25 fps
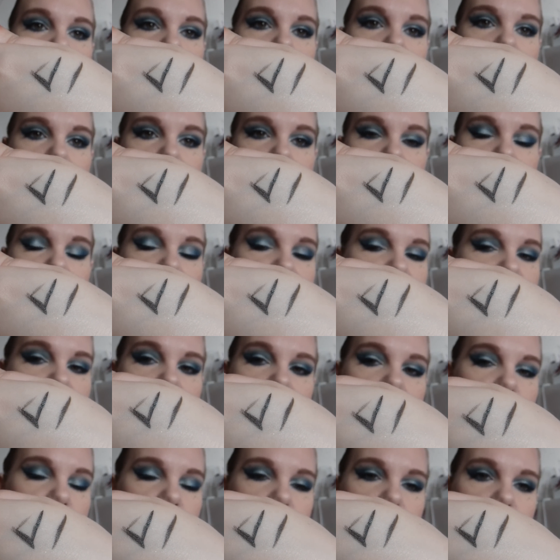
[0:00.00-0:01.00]
Voilà, il
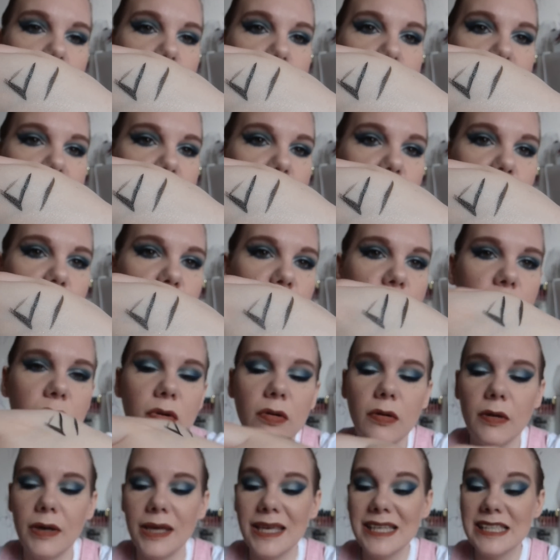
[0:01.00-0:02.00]
file donc pas du tout
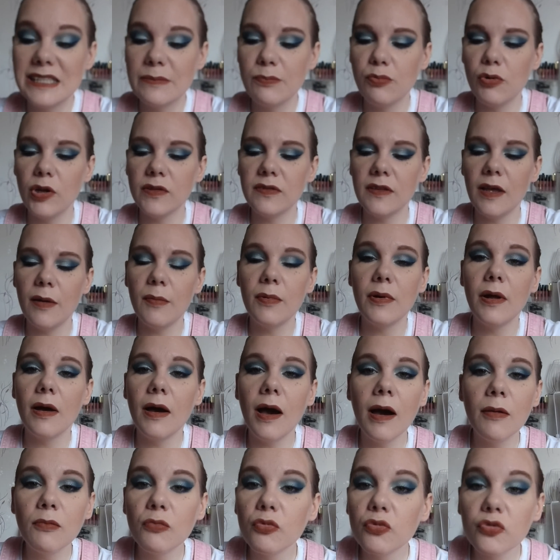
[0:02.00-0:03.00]
exploitable
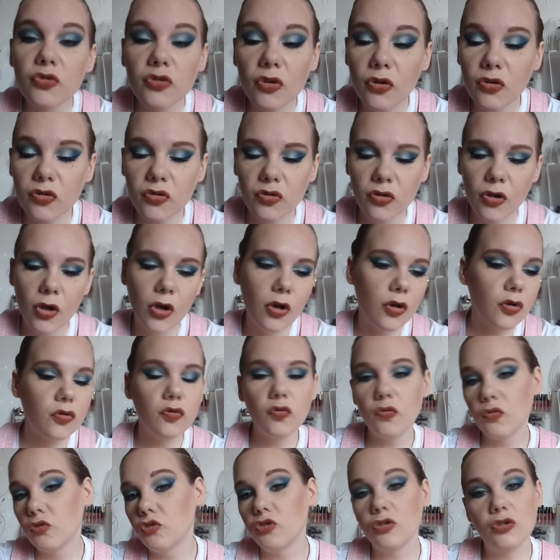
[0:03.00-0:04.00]
à mon sens.
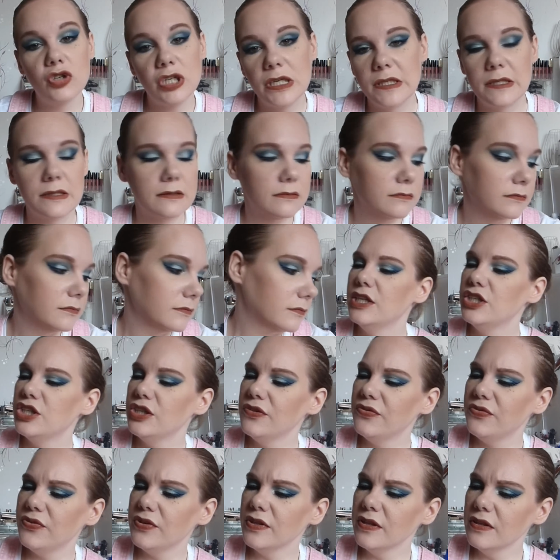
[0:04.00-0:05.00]
Donc je le jette.
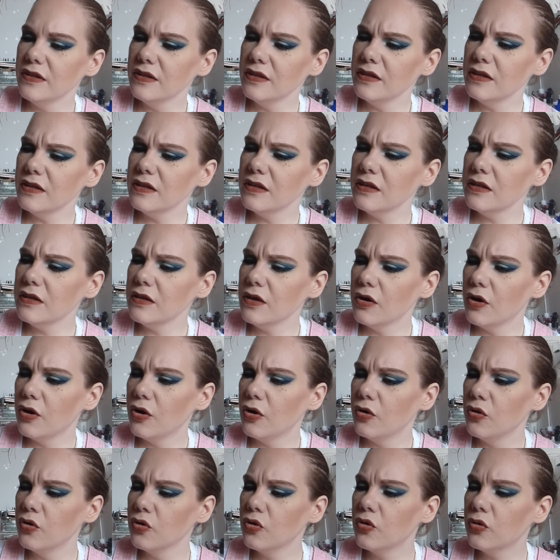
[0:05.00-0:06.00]
J'ai fini
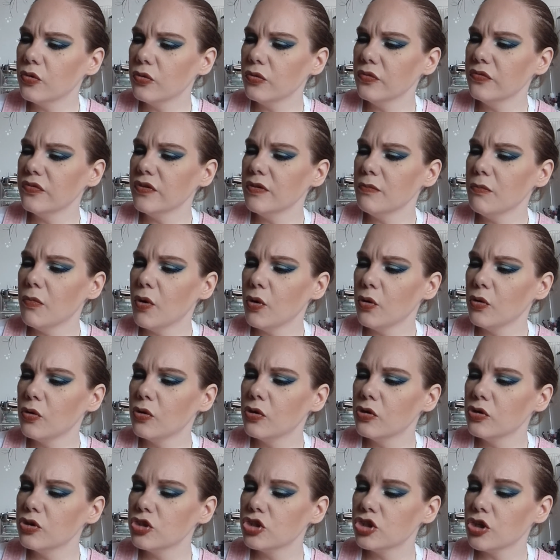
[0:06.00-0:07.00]
euh, le Groovy
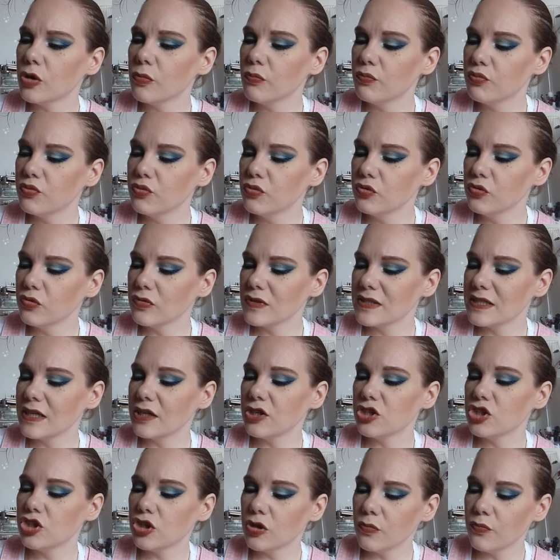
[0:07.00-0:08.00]
Mango Shampoo, donc c'est
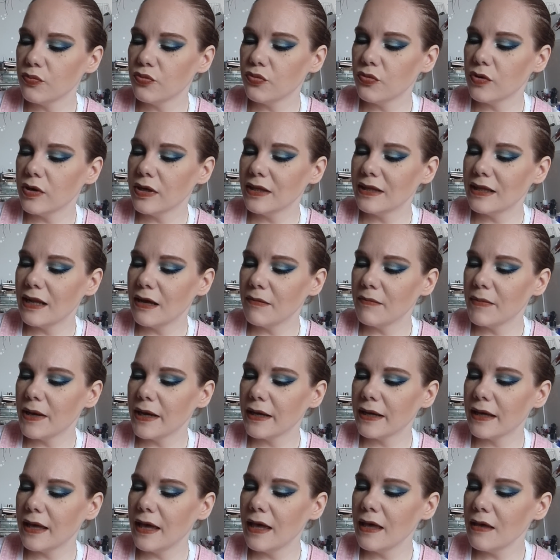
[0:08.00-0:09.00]
un shampoing de la
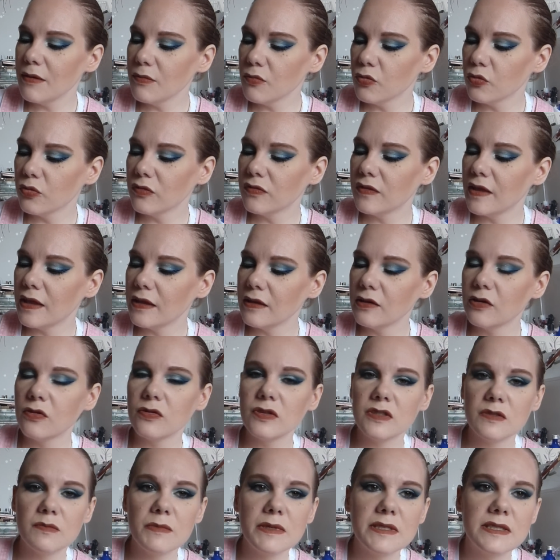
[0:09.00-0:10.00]
marque A-Mountain
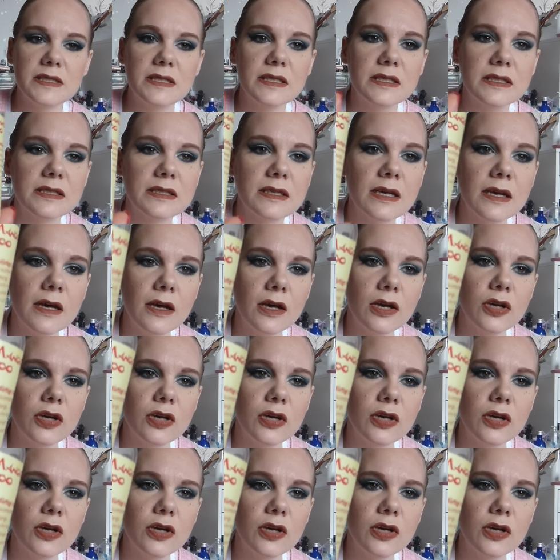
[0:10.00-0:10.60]
Cosmetics.